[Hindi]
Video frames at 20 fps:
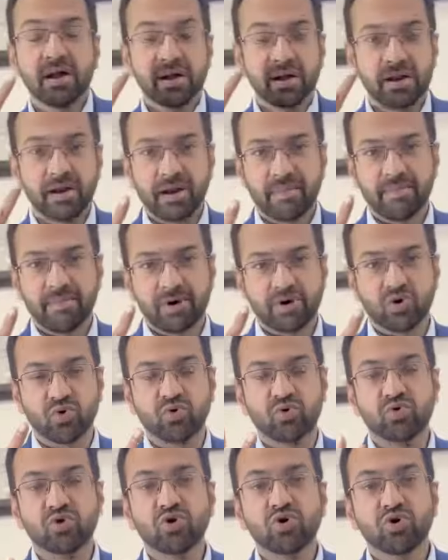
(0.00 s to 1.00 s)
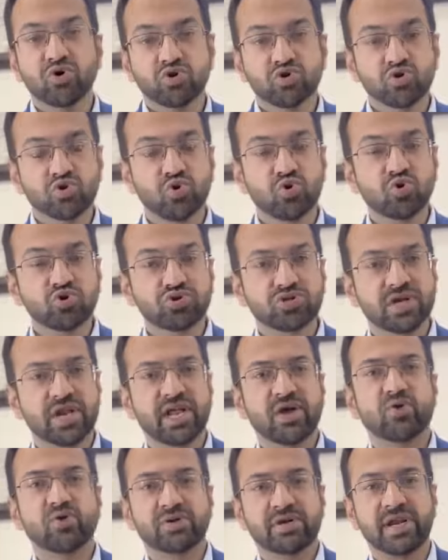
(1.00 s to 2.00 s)
नंबर टू दूसरे
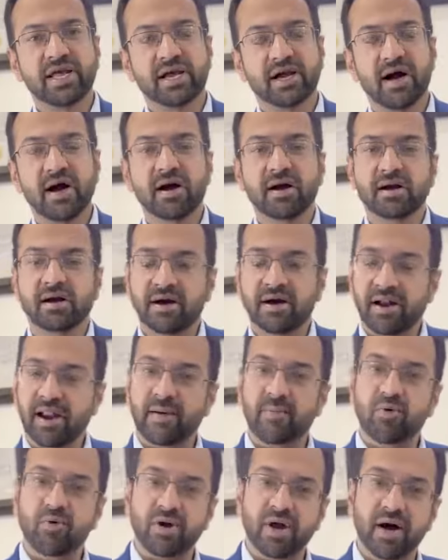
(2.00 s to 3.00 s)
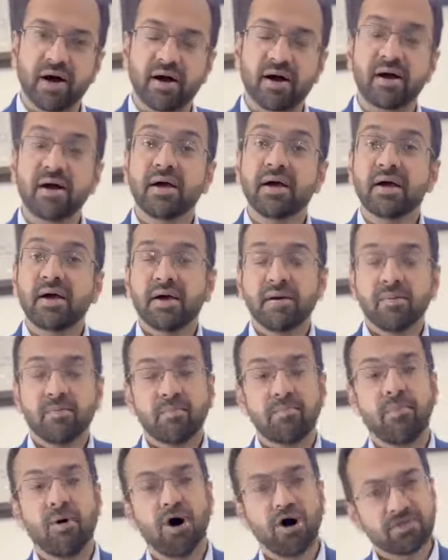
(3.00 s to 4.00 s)
घुटने का खराब होना
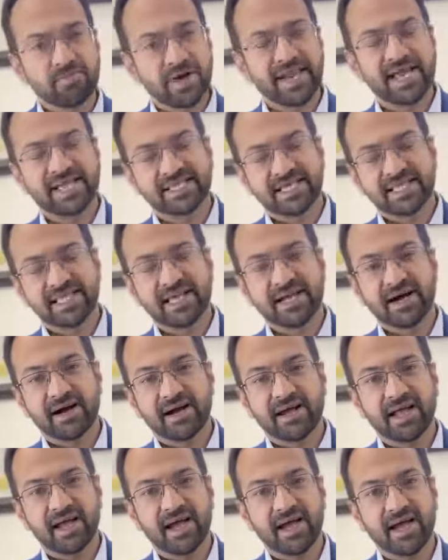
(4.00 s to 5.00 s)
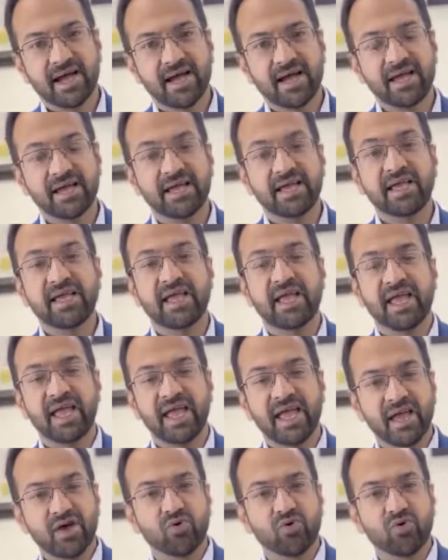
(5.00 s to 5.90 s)
बहुत बार ऐसा देखा गया है कि एक